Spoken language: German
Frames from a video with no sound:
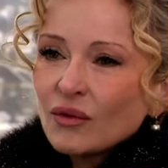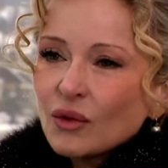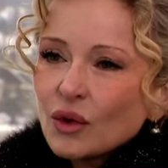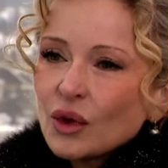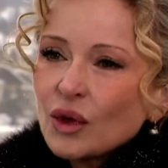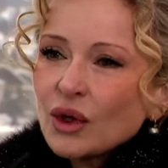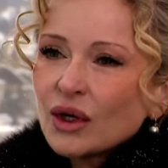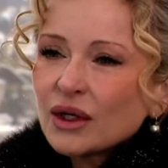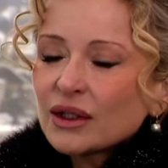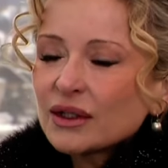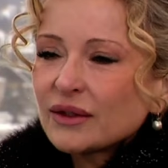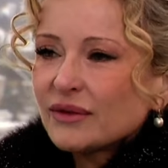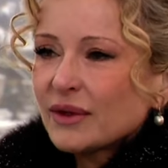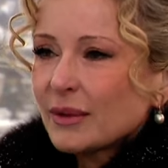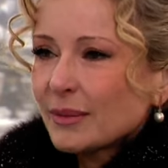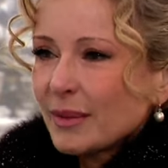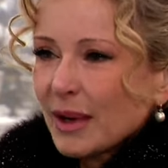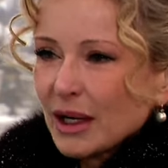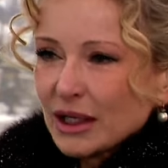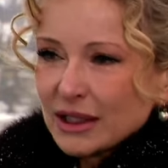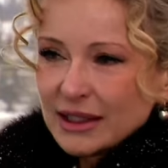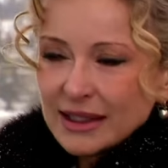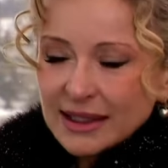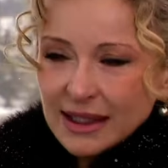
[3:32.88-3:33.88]
wo Leute wie
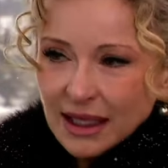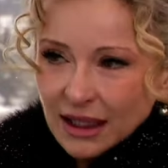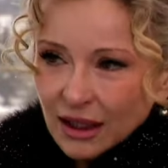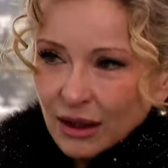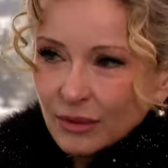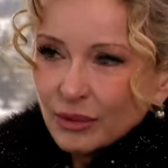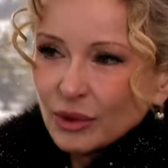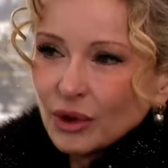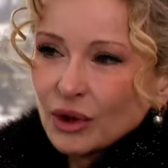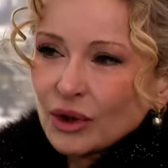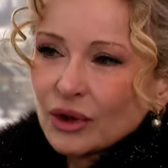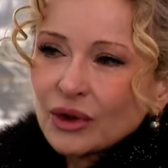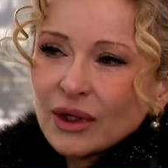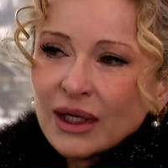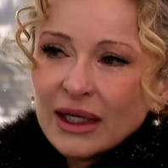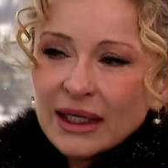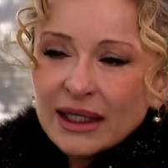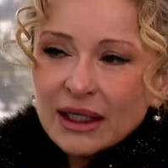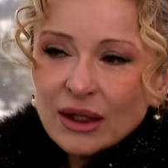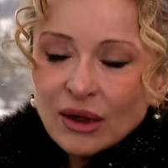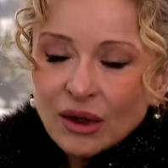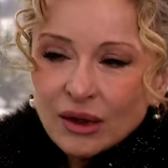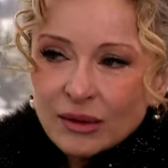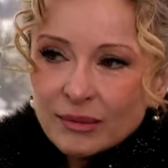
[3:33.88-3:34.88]
Mark Zuckerberg oder
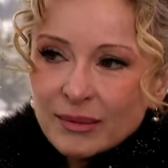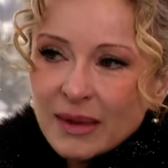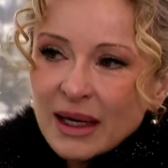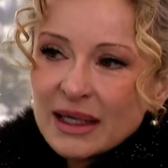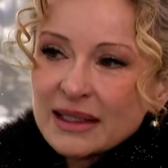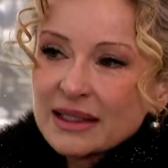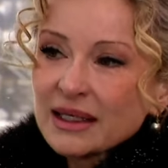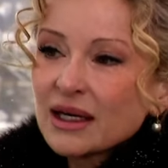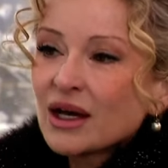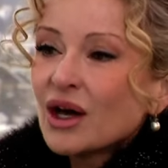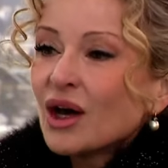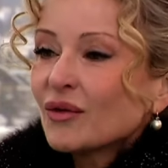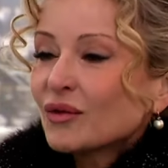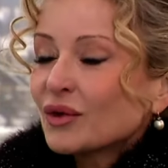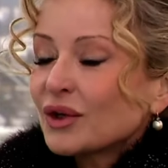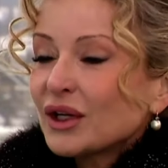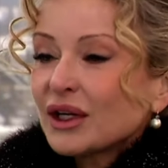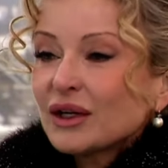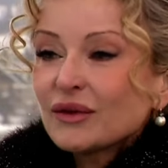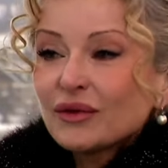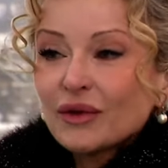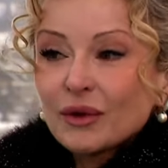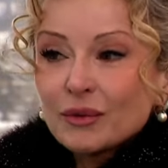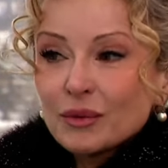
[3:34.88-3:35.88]
Elon Musk, wo
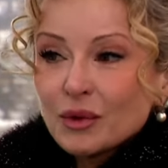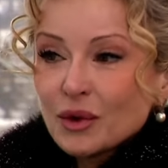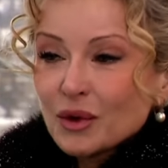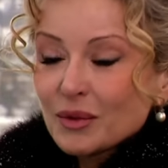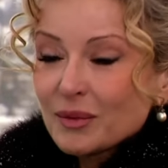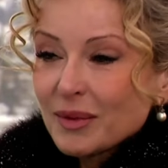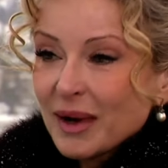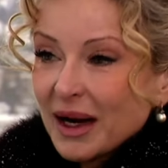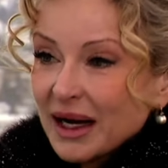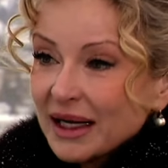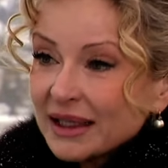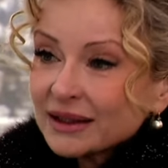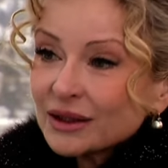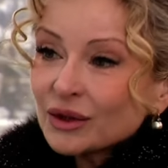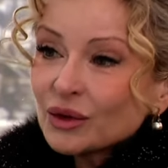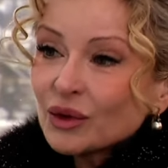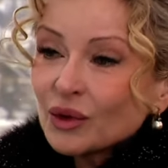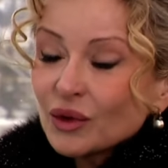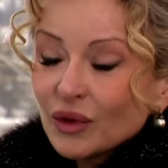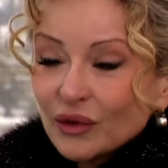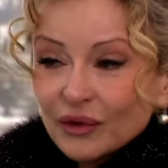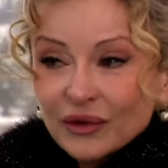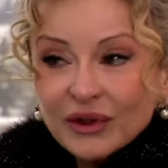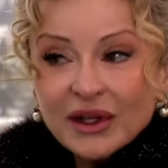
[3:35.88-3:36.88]
die ihr Vermögen behalten
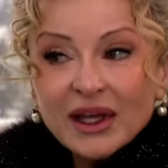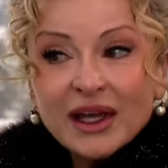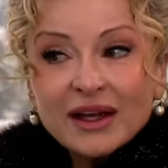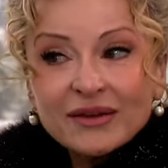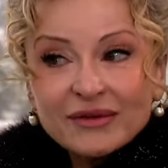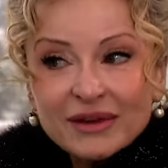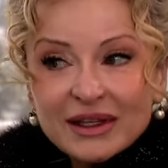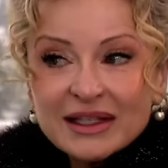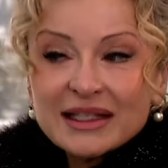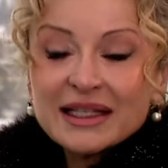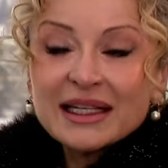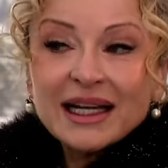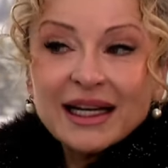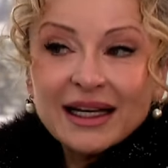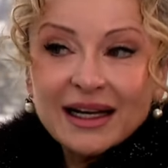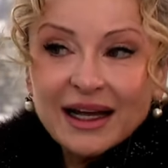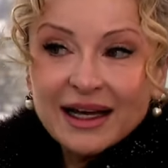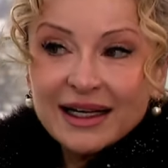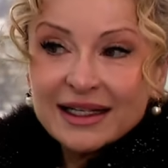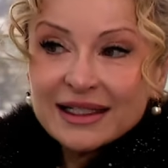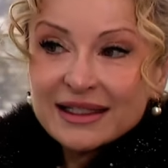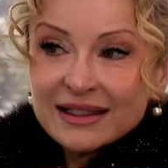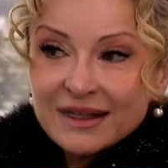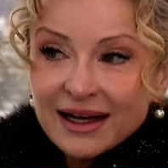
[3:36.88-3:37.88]
dürfen, wenn sie denn
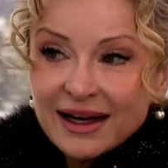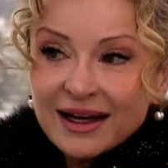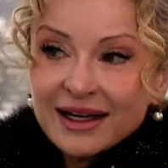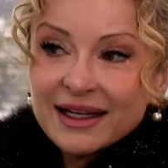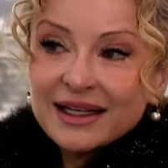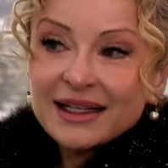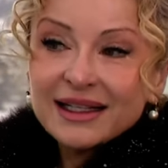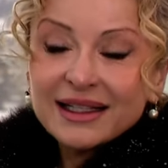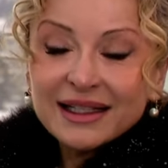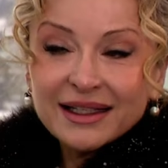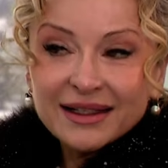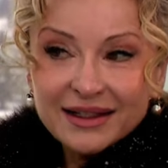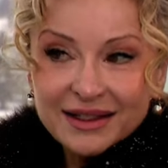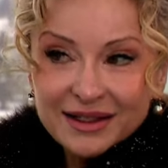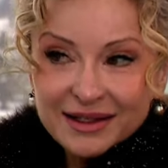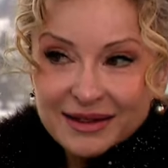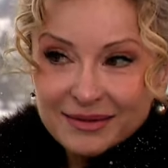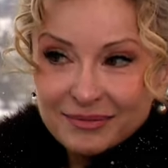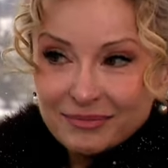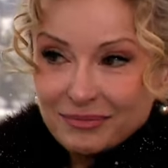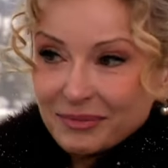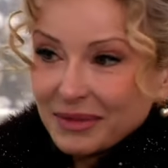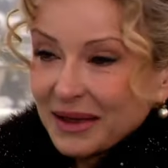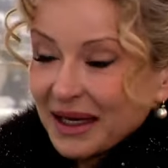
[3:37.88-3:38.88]
einen Teil
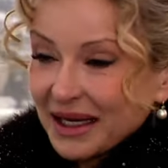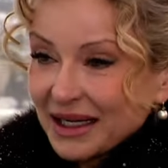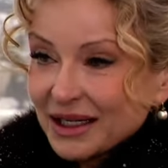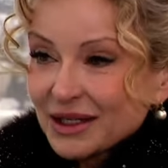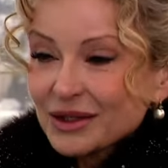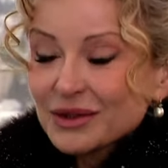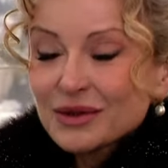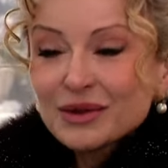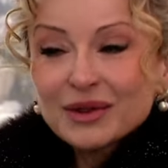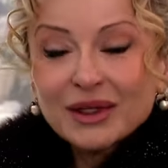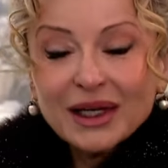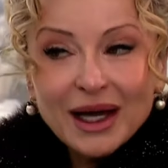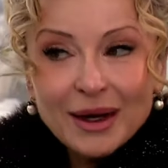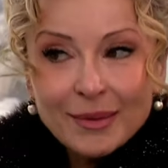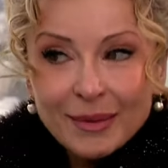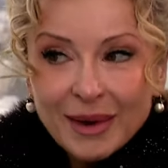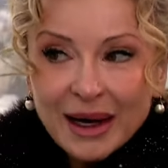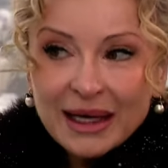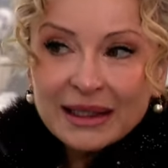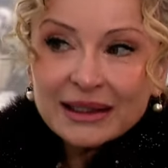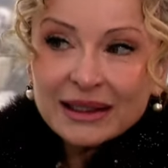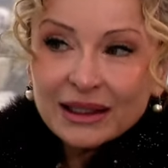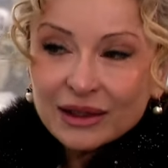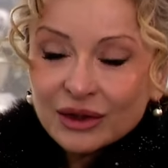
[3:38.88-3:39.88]
ihres Geldes und ihrer
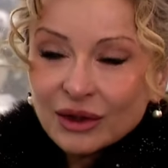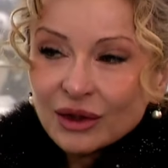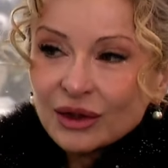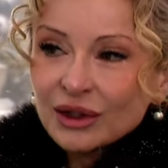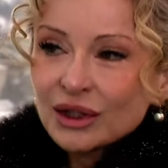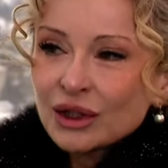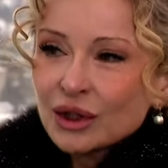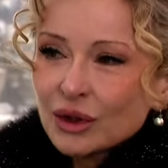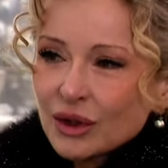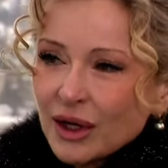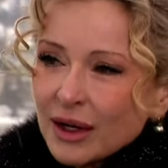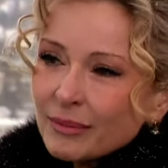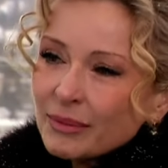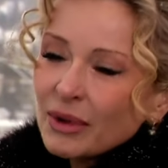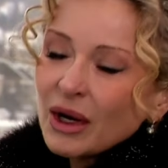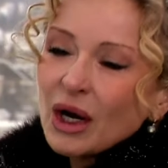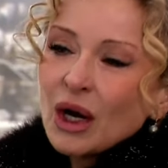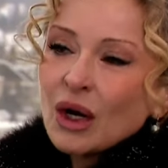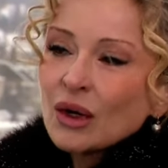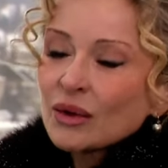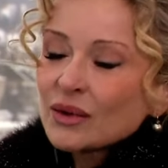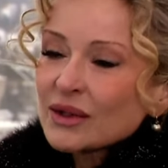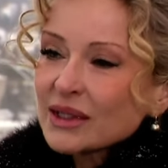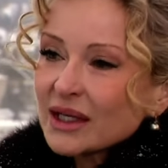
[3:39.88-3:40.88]
Macht an Donald Trump
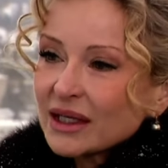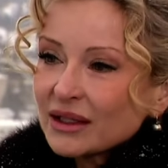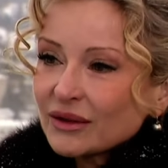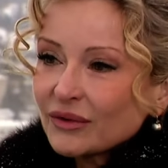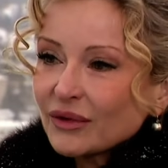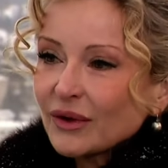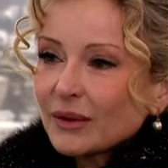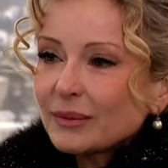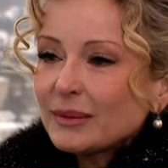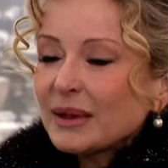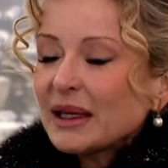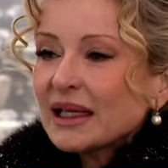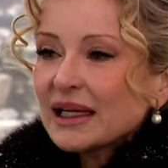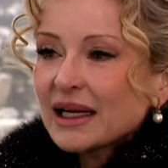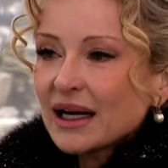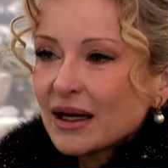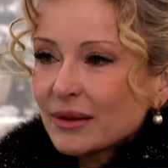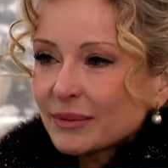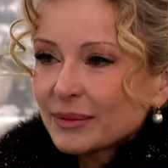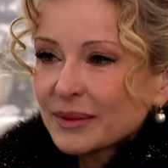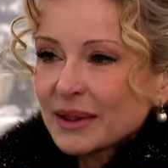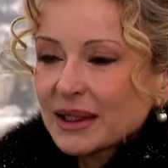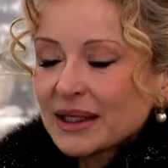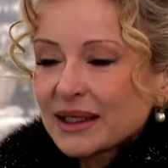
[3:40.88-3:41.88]
und seine Familie
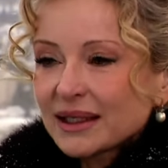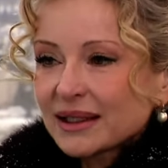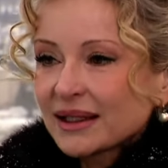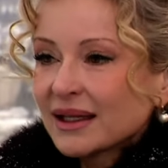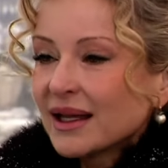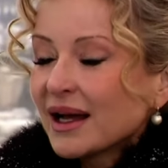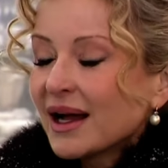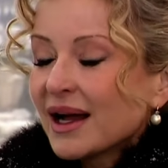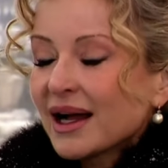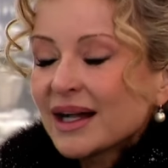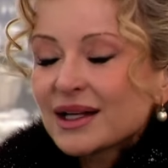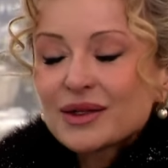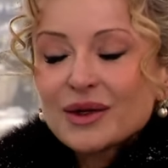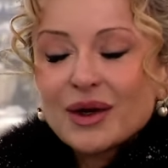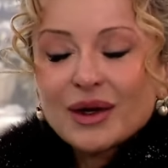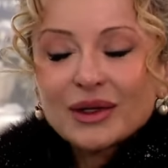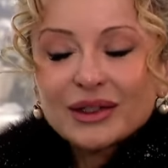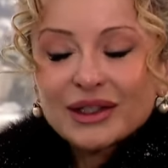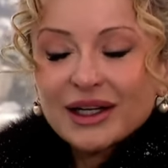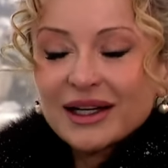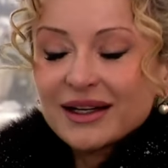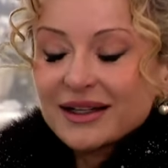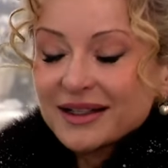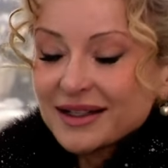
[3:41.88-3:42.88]
abtreten. Also auch
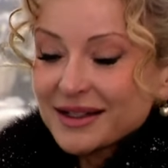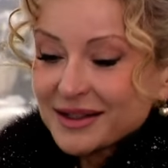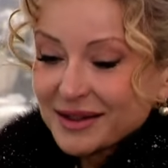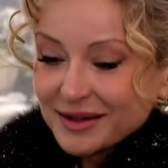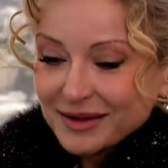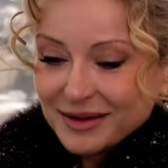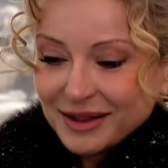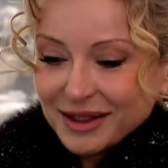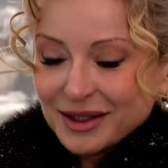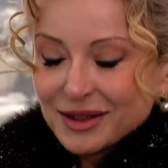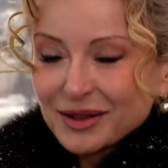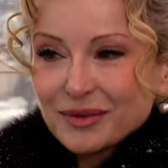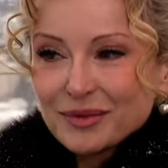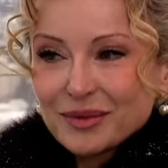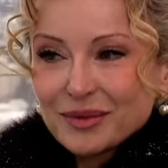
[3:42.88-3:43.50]
da ist nichts